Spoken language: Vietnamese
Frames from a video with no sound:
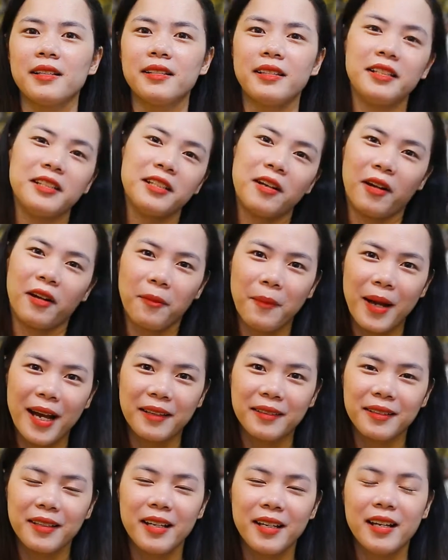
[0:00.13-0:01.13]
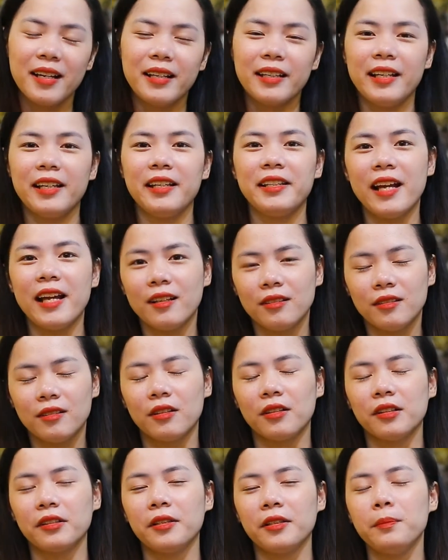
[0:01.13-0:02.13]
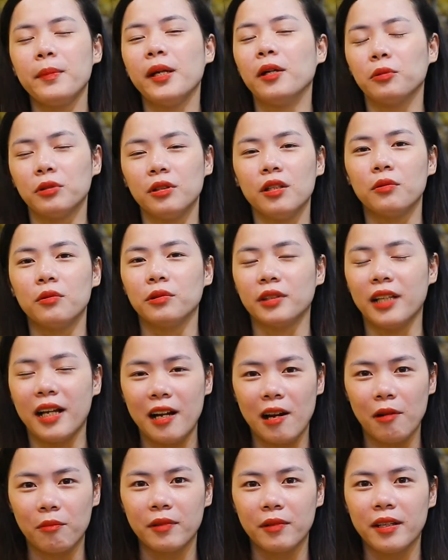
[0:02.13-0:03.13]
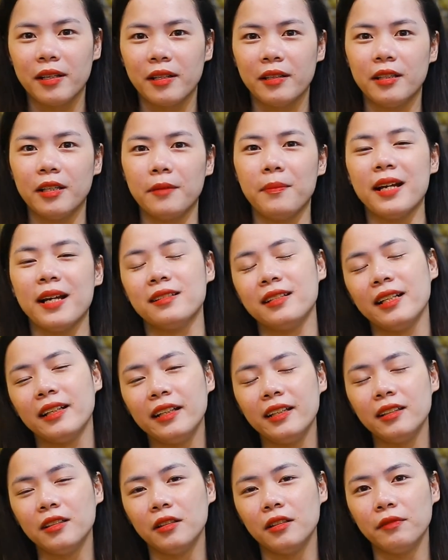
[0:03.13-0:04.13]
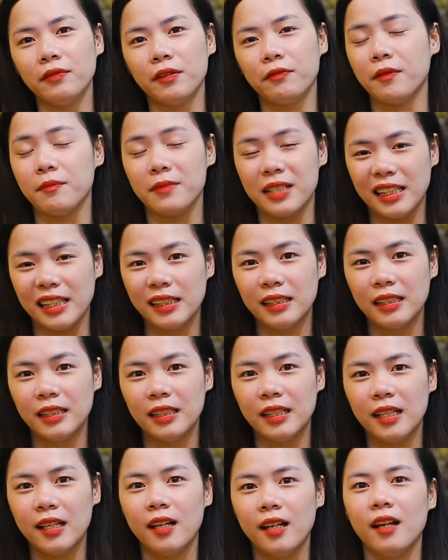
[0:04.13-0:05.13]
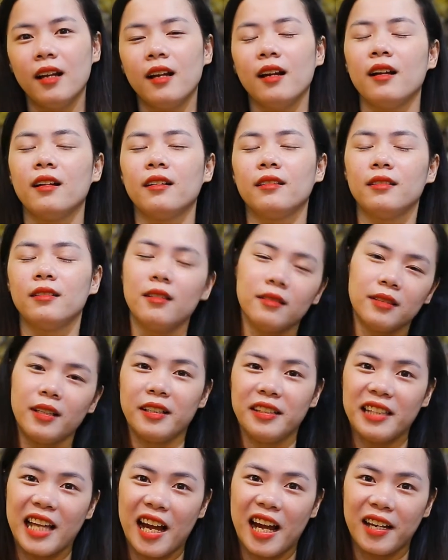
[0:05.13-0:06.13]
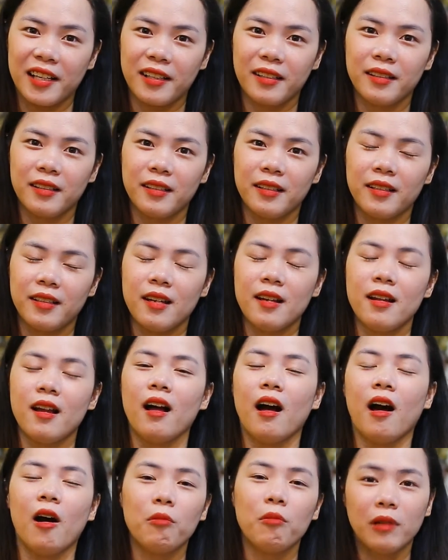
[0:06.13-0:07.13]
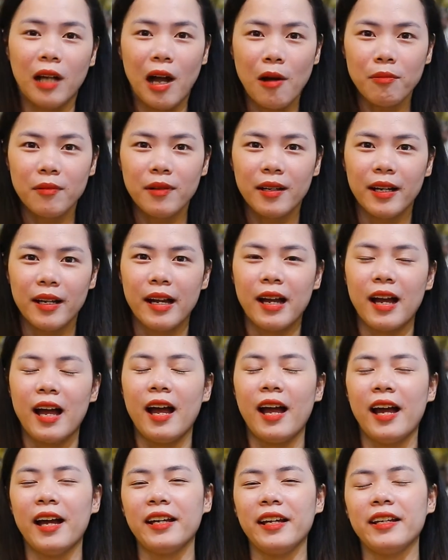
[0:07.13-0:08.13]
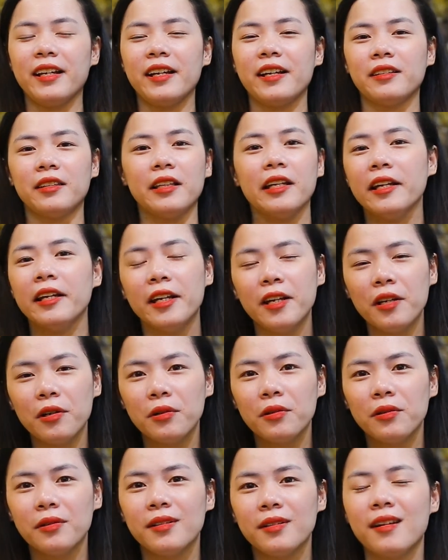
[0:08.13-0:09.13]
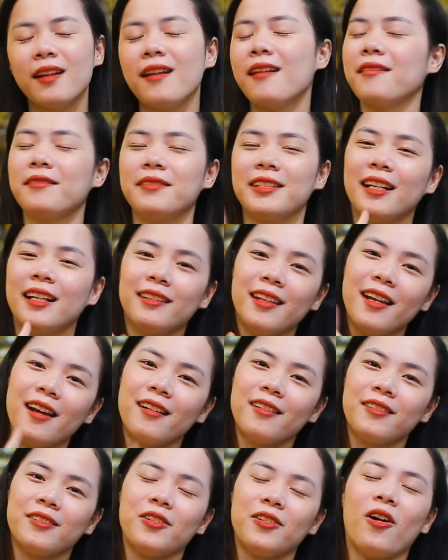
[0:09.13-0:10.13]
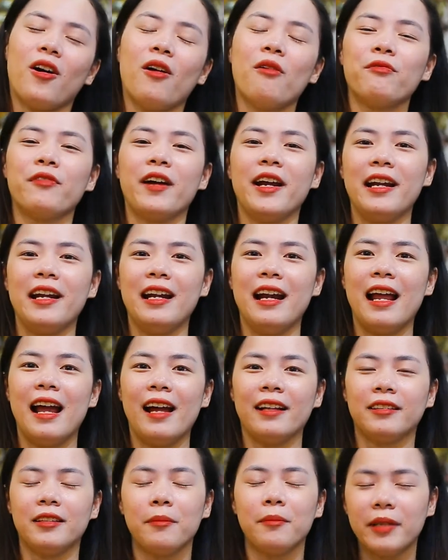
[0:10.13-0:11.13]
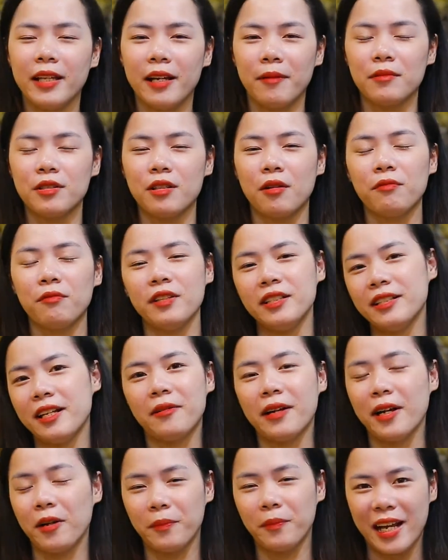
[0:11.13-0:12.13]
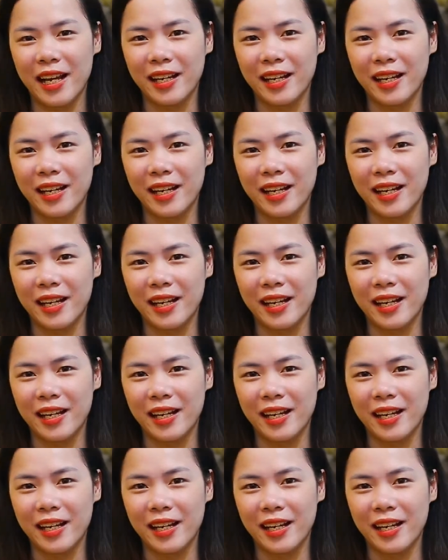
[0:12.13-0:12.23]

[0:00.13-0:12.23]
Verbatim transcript: Xin chào các bạn. Khi nhắc tới biểu tượng của tài lộc thì bạn sẽ nghĩ tới vật phẩm gì? Tượng thần tài, ông cóc hay à, tỳ hưu? Rất tiếc, đó không phải là tâm điểm trong video ngày hôm